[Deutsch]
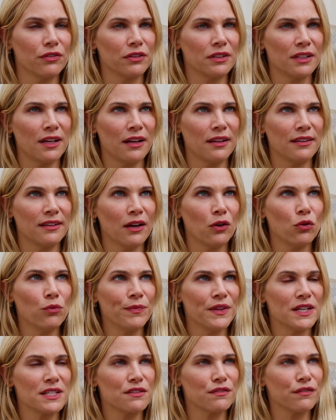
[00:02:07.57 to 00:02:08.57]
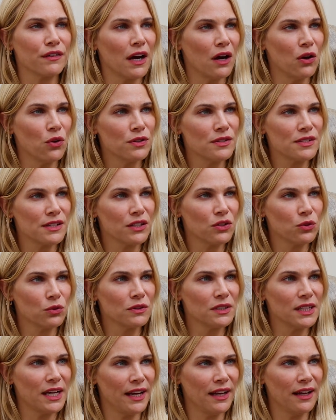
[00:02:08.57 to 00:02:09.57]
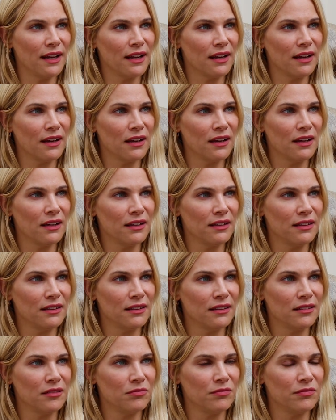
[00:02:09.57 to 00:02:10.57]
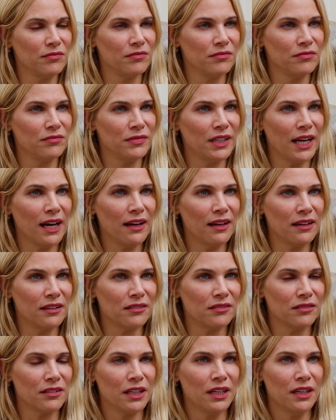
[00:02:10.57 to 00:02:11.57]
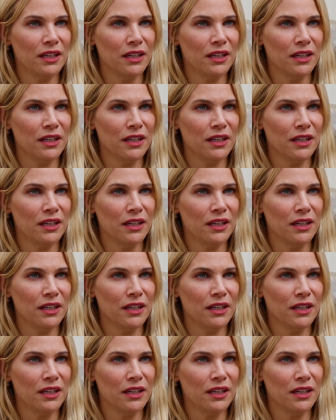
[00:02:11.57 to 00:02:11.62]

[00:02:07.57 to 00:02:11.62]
da, darum, dass Frauen sich untereinander ähm, ja,